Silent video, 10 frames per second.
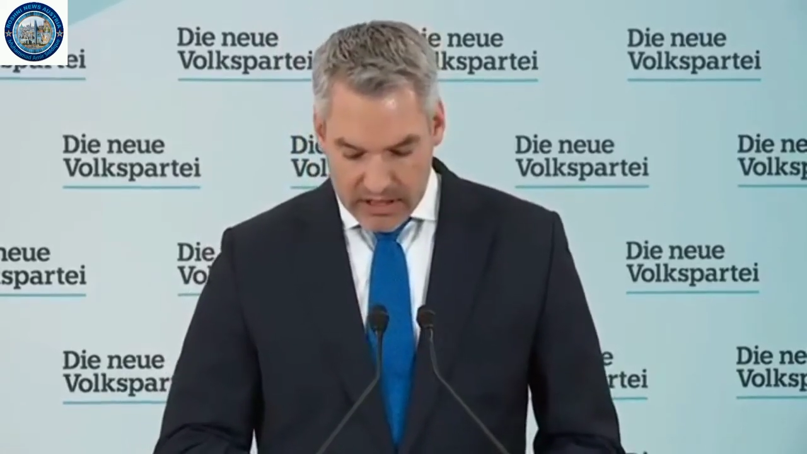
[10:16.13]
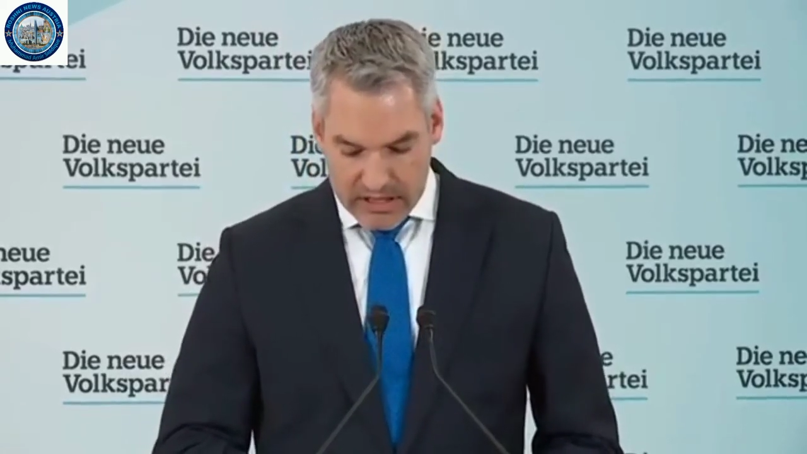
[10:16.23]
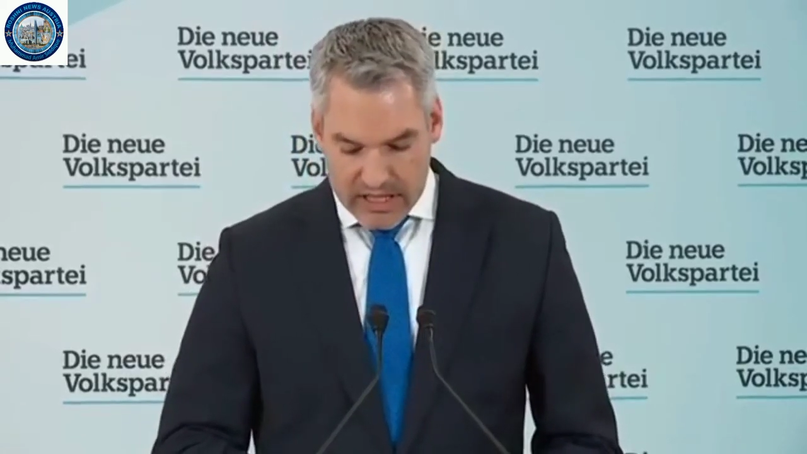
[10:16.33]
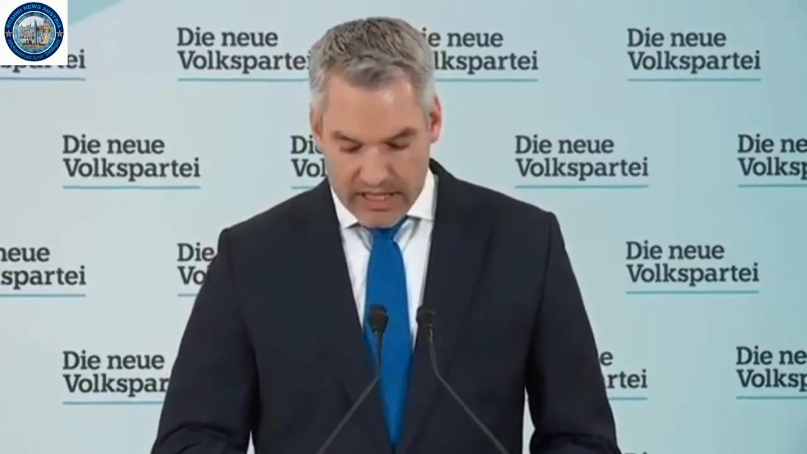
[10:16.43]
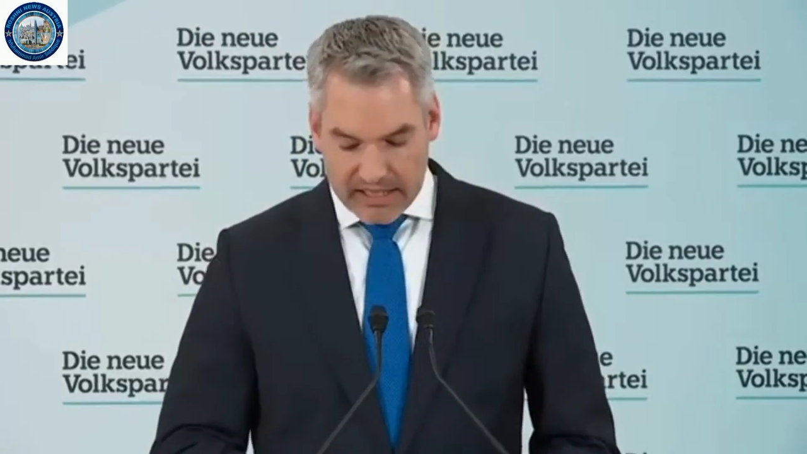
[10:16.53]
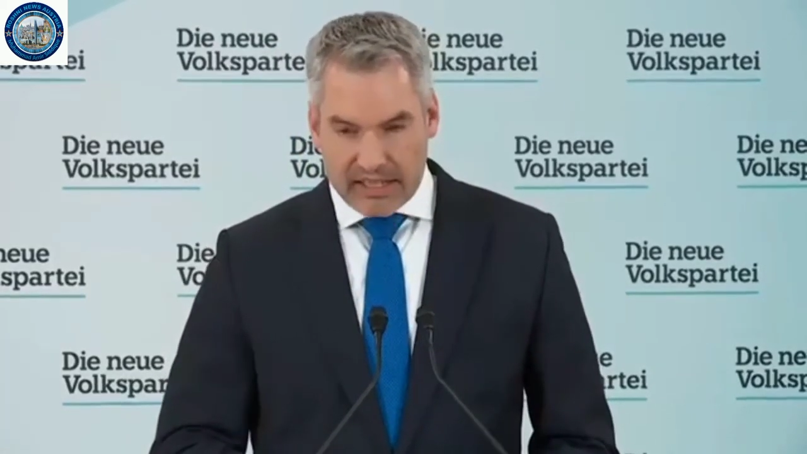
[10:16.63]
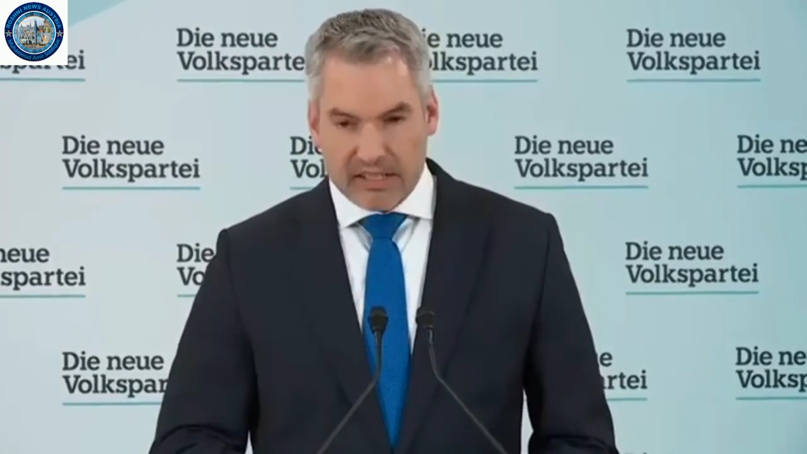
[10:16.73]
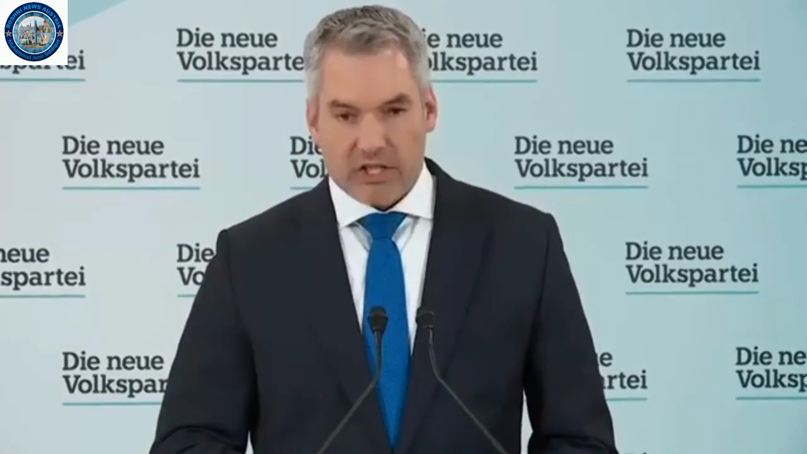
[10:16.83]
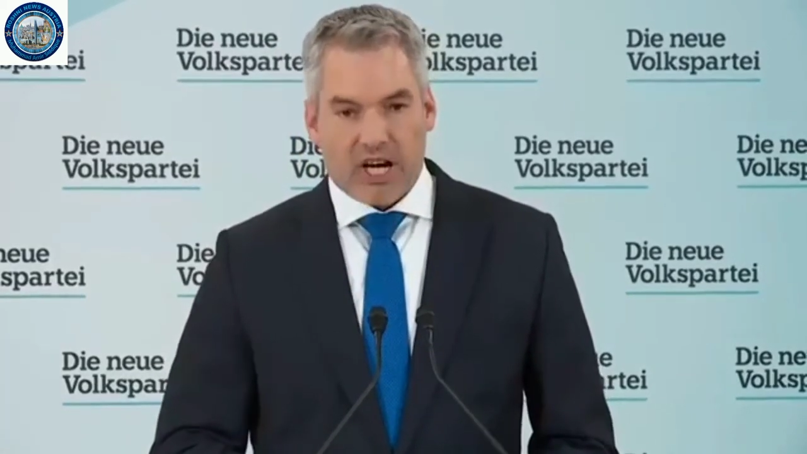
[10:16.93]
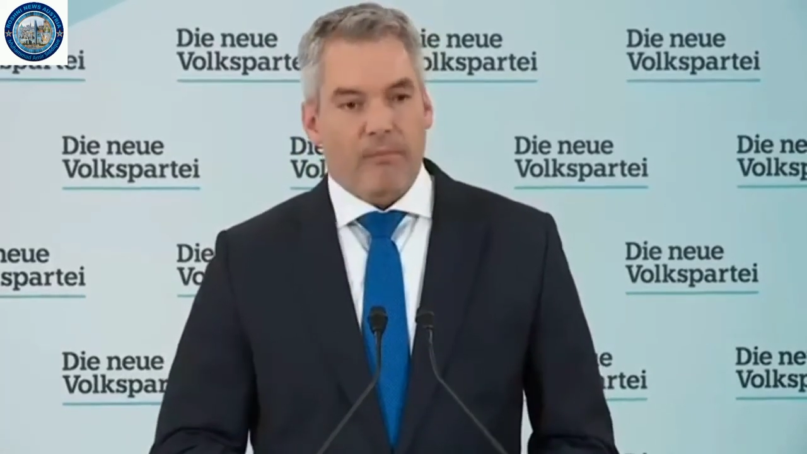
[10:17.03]

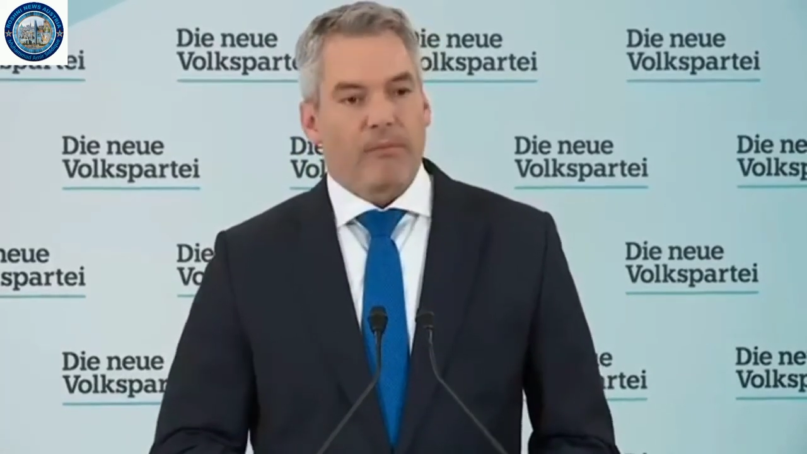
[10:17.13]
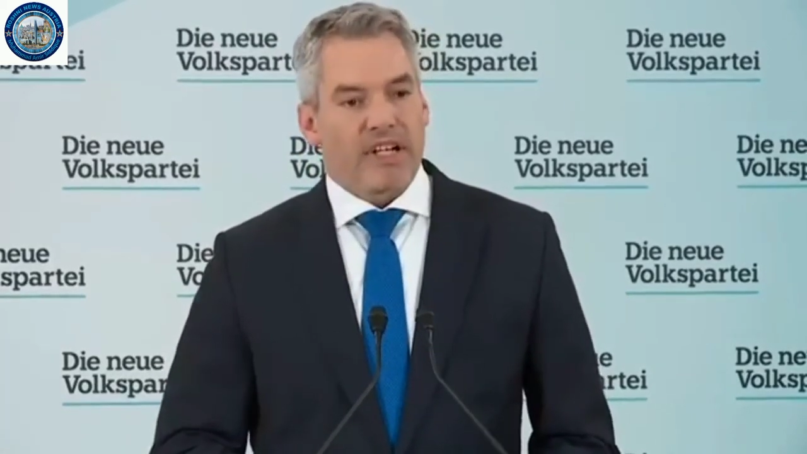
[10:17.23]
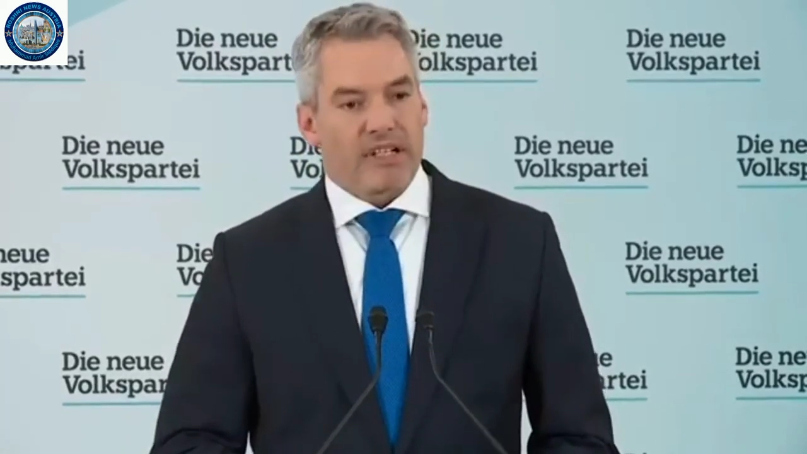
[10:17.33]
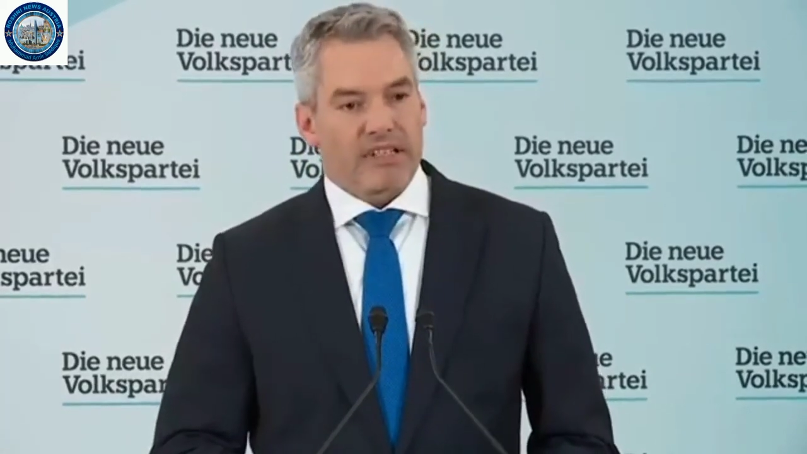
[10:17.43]
Alexander Schallenberg.